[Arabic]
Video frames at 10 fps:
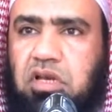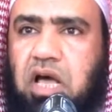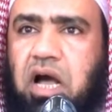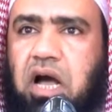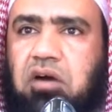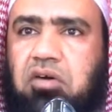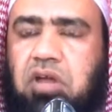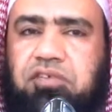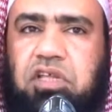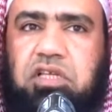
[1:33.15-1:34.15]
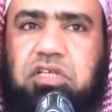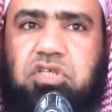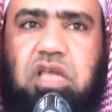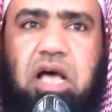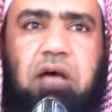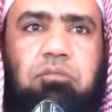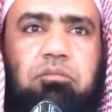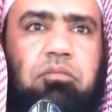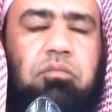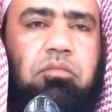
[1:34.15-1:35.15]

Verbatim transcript: لا عقر في الإسلام